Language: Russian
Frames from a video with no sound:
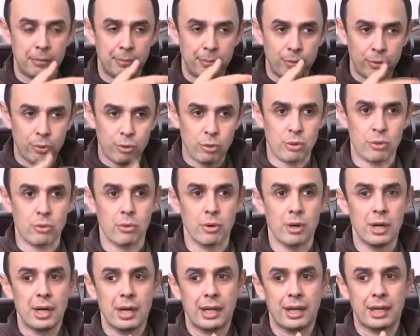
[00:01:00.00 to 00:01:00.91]

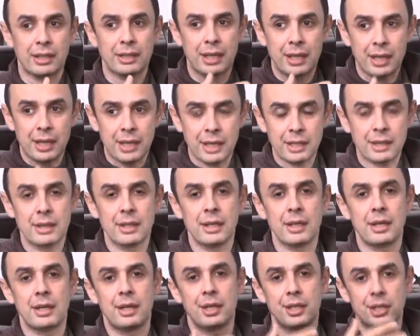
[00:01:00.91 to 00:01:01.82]
подбору
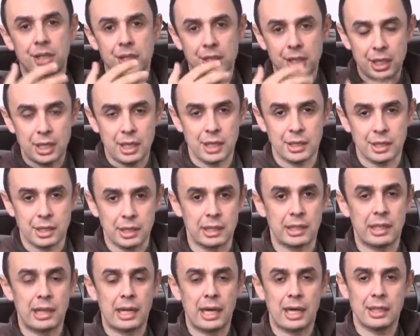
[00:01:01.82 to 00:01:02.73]
конкретных
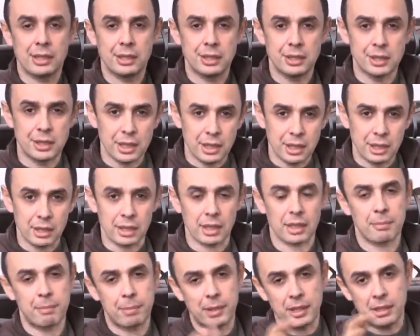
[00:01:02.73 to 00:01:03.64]
решений для
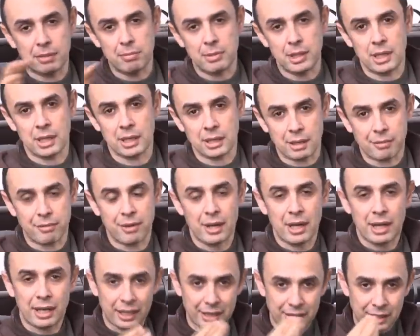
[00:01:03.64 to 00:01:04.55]
отделок, предметов,
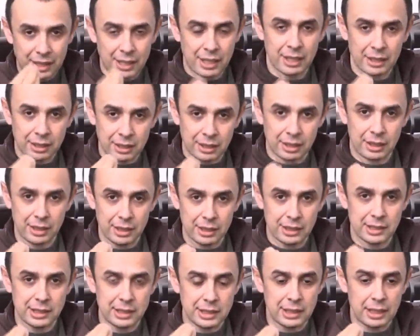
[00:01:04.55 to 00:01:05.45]
конкретных
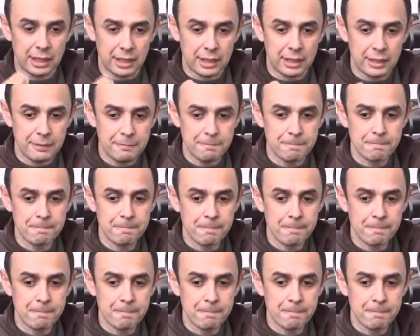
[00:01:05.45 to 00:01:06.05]
изделий,